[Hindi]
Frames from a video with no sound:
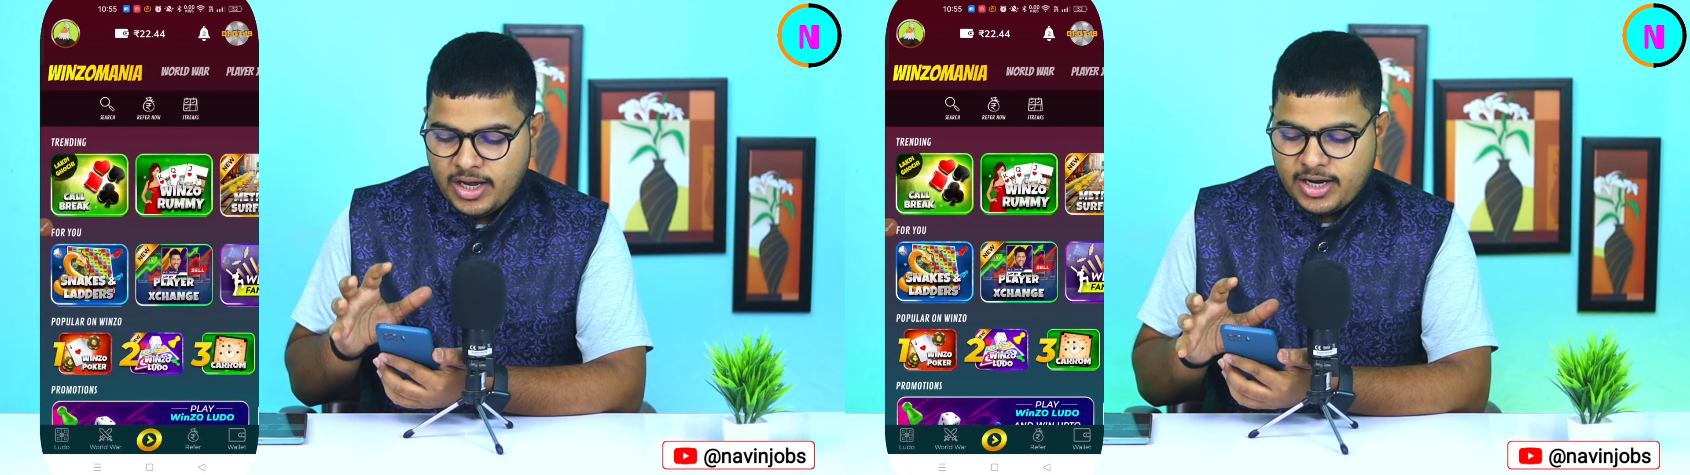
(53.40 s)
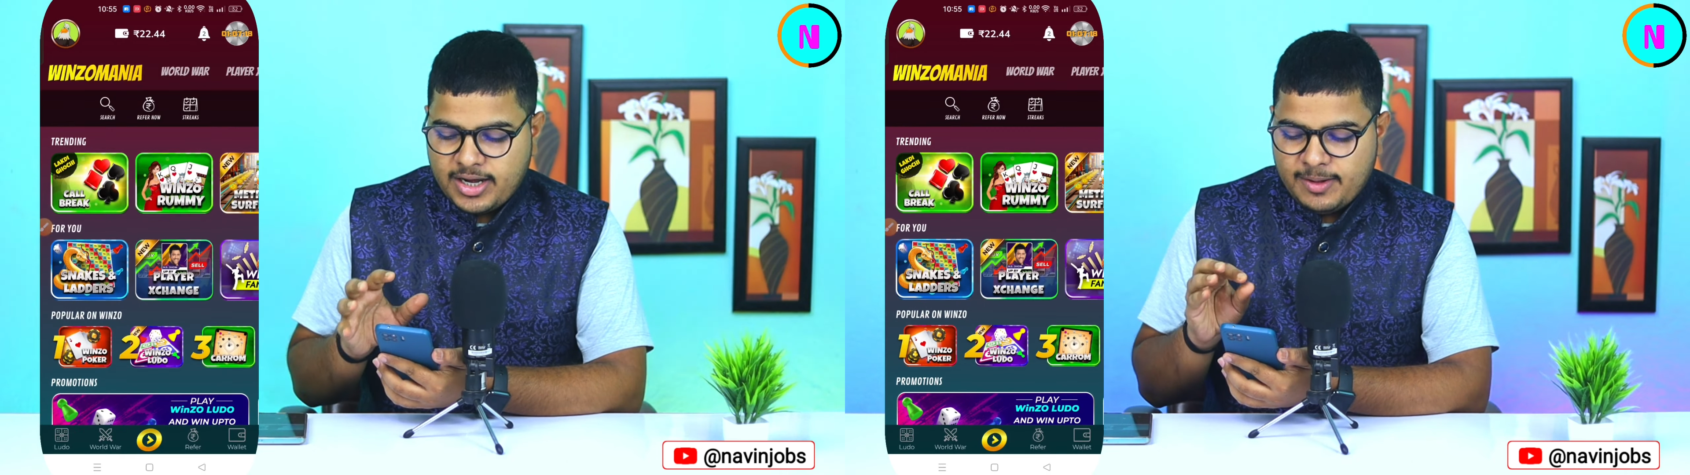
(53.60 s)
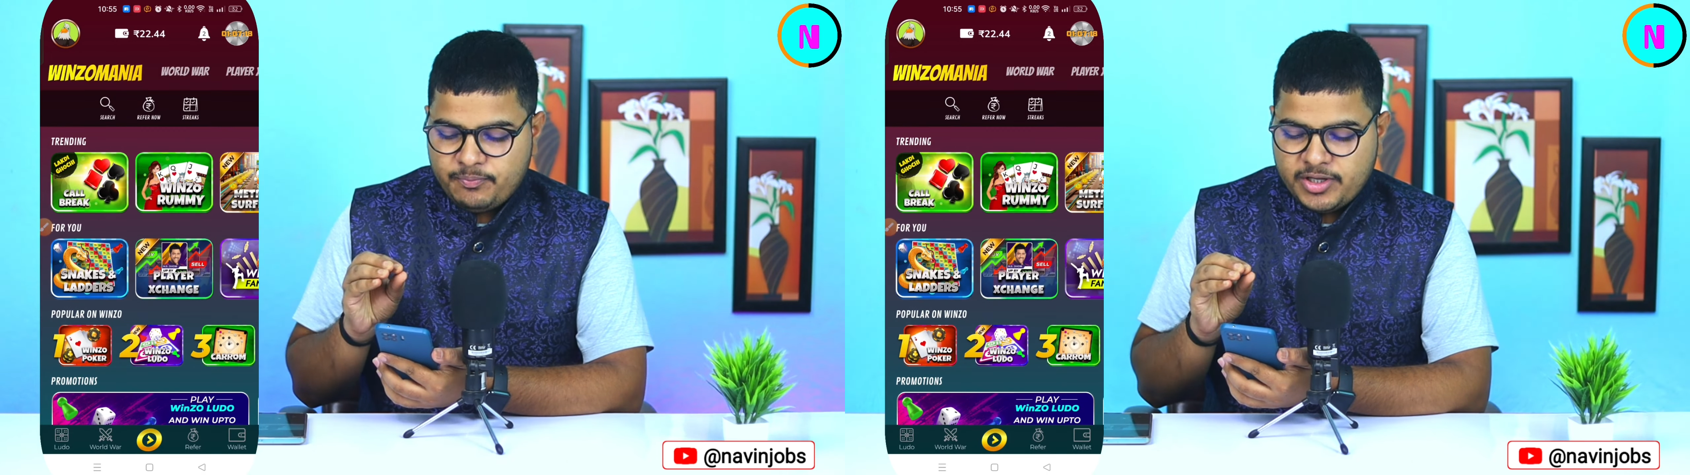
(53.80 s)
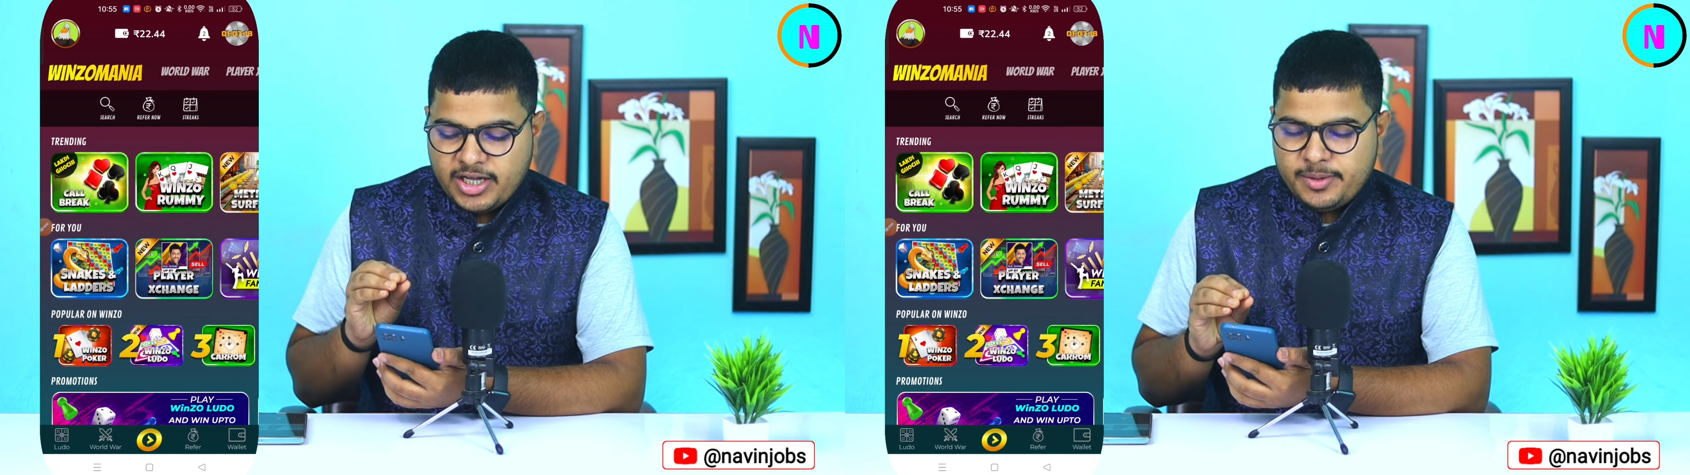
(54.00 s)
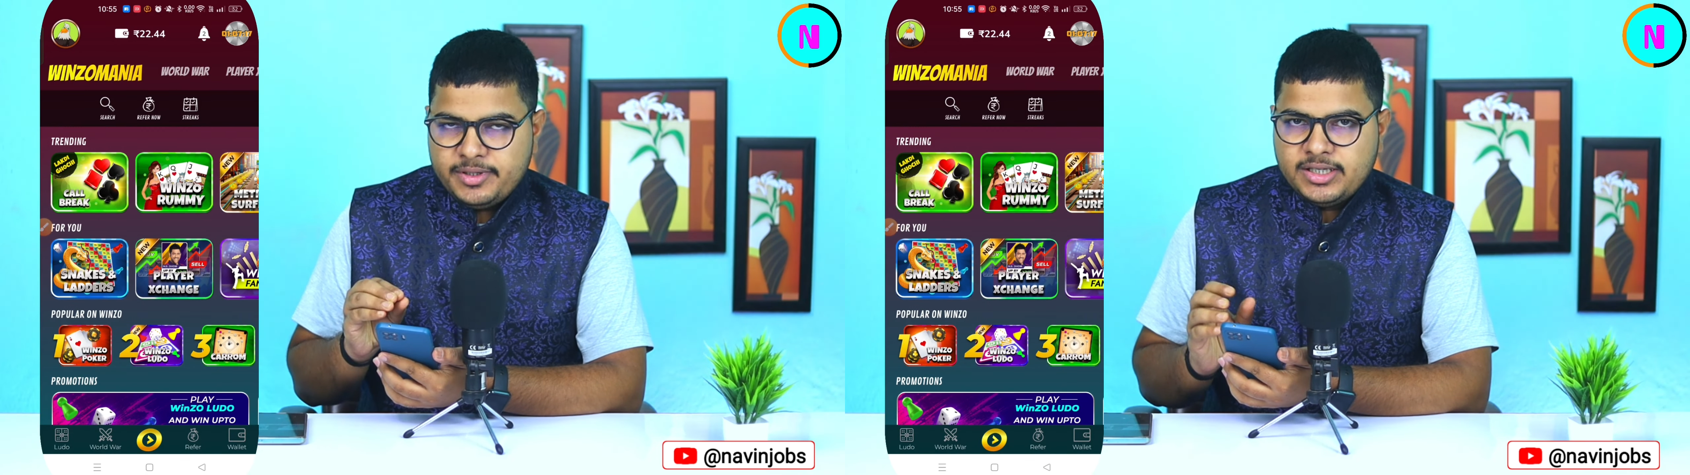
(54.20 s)
अगर आपने
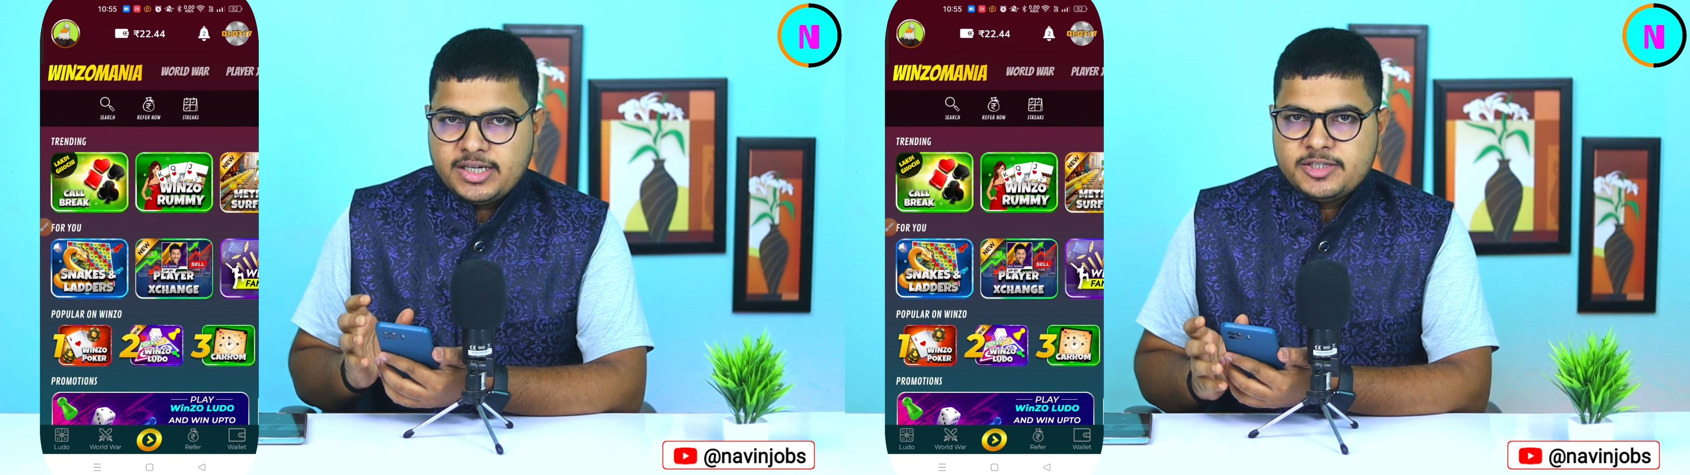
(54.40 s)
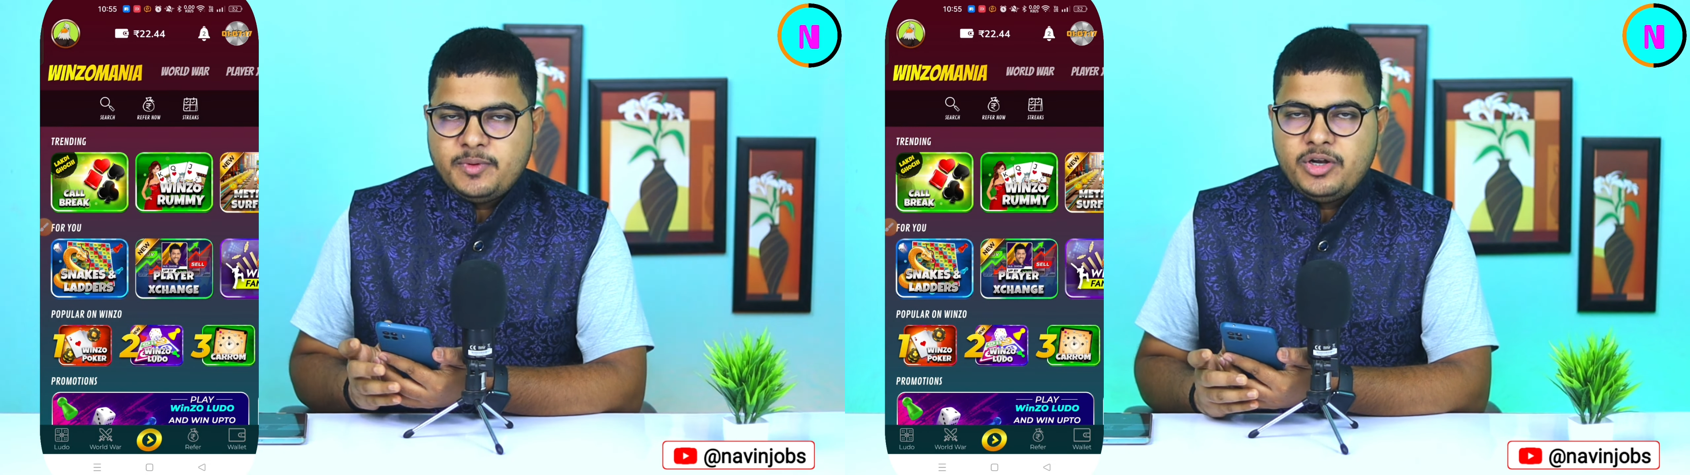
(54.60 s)
अभी तक इस